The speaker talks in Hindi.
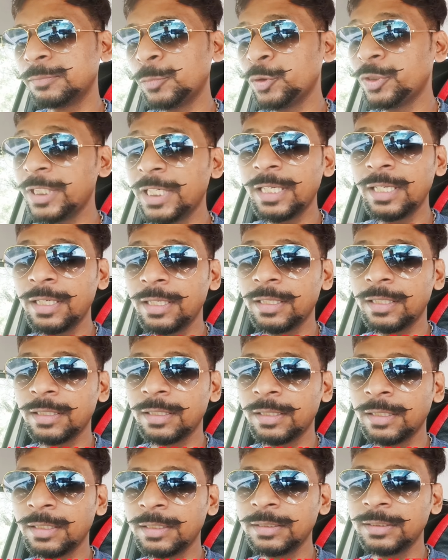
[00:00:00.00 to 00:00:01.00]
मुझे
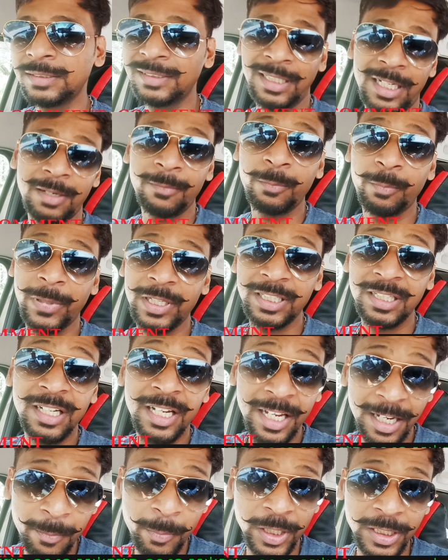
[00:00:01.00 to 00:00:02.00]
इतना पता
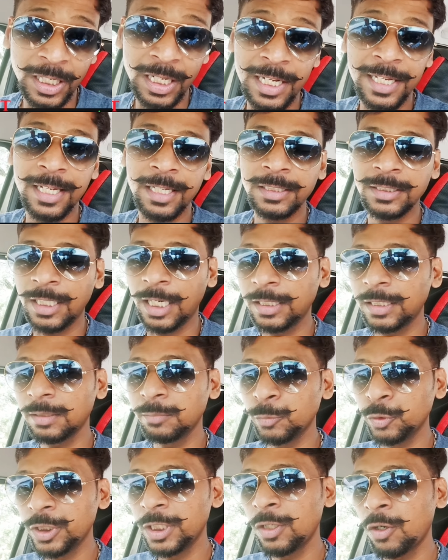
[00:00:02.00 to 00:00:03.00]
नहीं पता लेकिन जहाँ
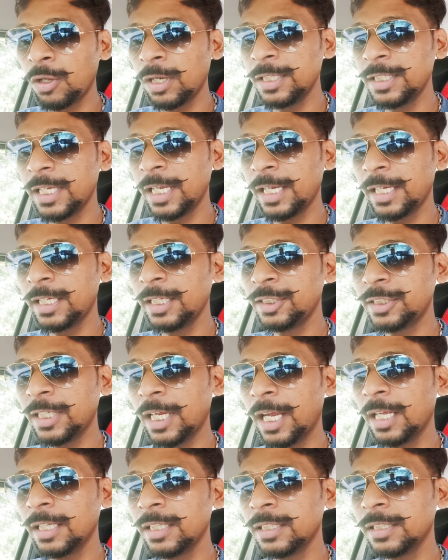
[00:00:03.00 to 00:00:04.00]
तक मुझे नॉलेज है कि
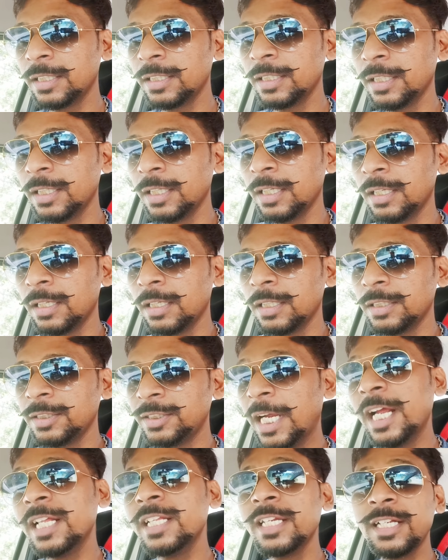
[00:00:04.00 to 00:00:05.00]
शायद
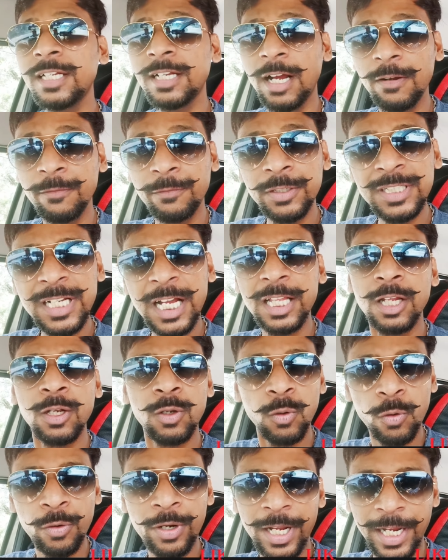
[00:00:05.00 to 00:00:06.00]
शायद नहीं काफ़ी ज़्यादा
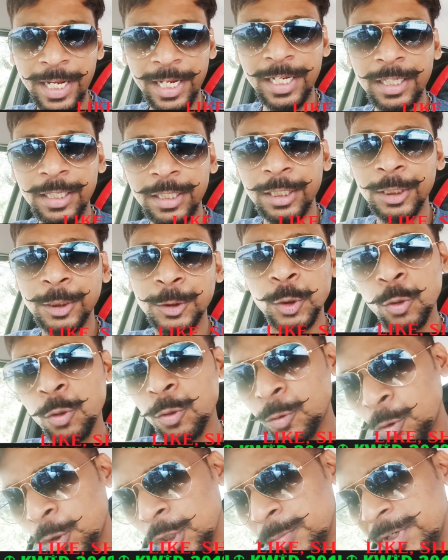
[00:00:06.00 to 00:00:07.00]
लोग हैं जो
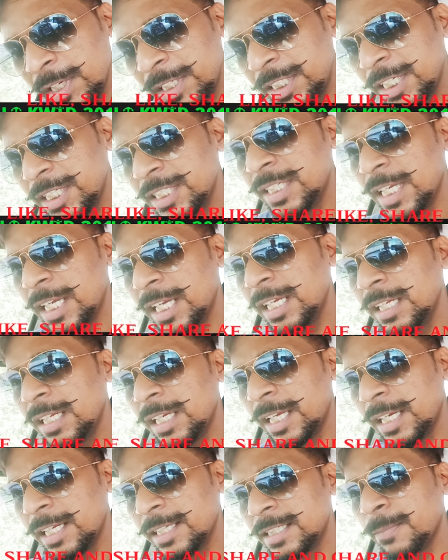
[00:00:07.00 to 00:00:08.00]
कि कोई भी चीज़ नहीं
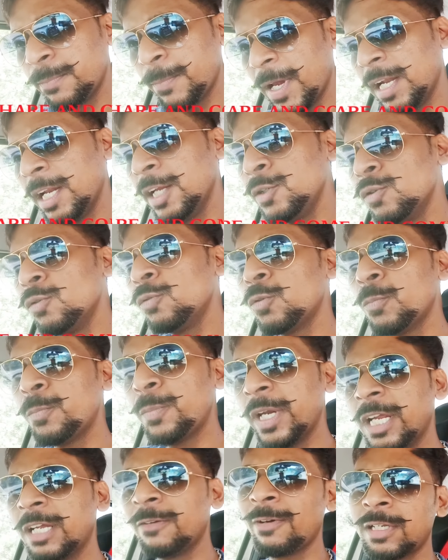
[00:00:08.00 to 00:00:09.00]
लेने से पहले यूट्यूब
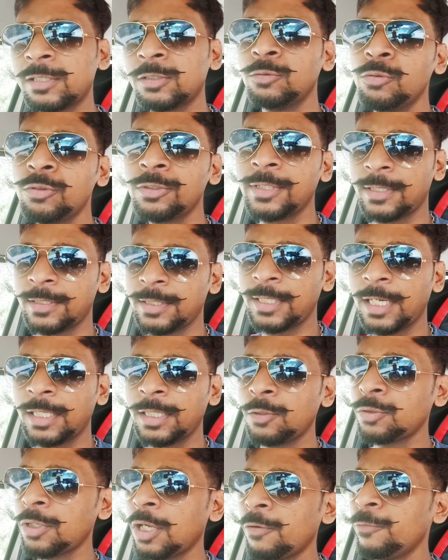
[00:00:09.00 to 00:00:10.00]
पर एक बार ज़रूर सर्च
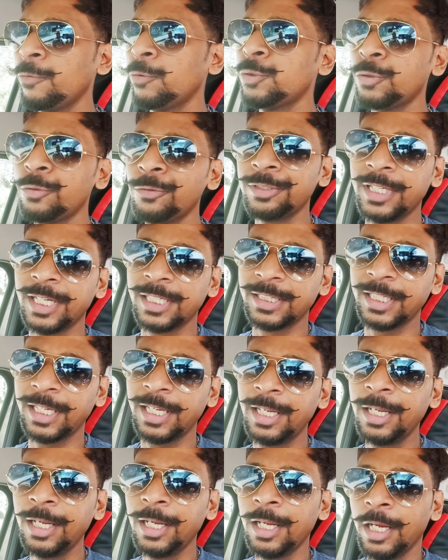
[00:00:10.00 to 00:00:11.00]
करते हैं उसका रिव्यू जरूर देखते
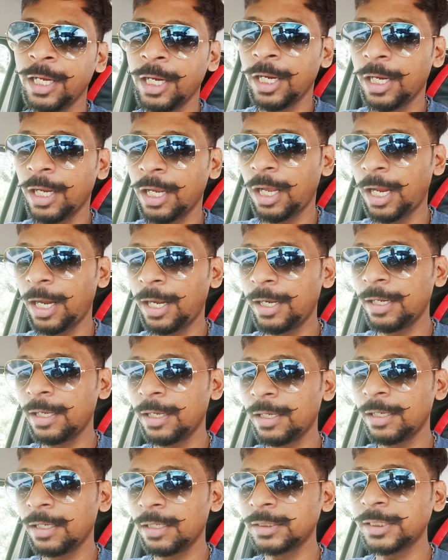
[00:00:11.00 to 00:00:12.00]
हैं एंड
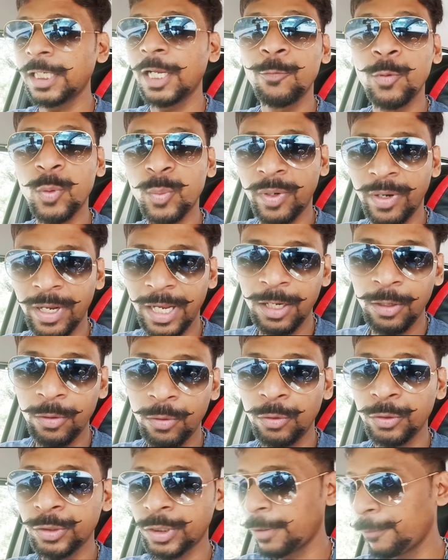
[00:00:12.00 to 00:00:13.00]
uh, चाहे वो मोबाइल
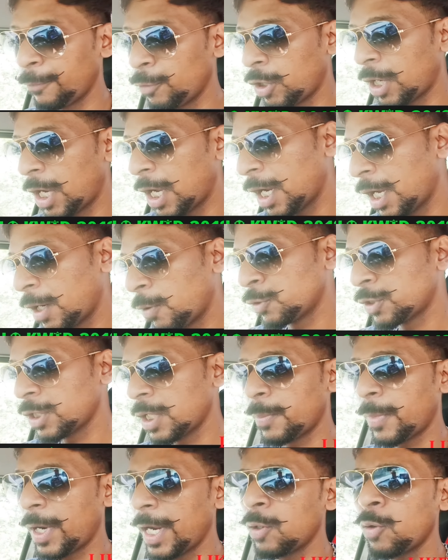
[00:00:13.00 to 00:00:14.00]
हो चाहे वो कार हो
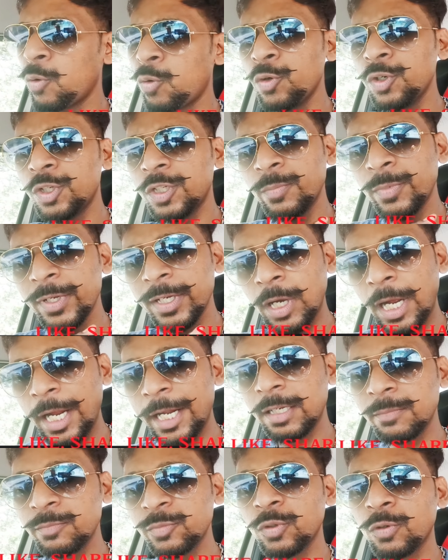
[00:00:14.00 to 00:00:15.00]
चाहे बाइक हो कुछ भी हो
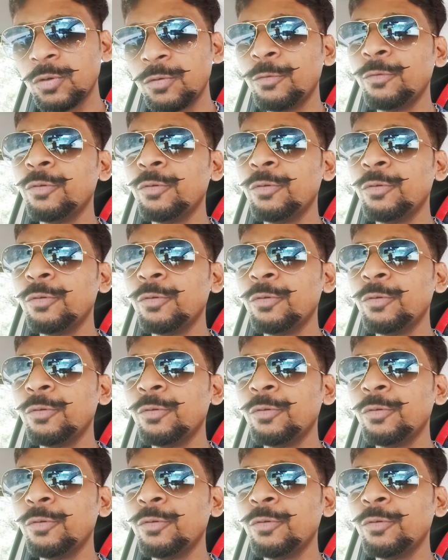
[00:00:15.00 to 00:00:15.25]
आइटम्स हो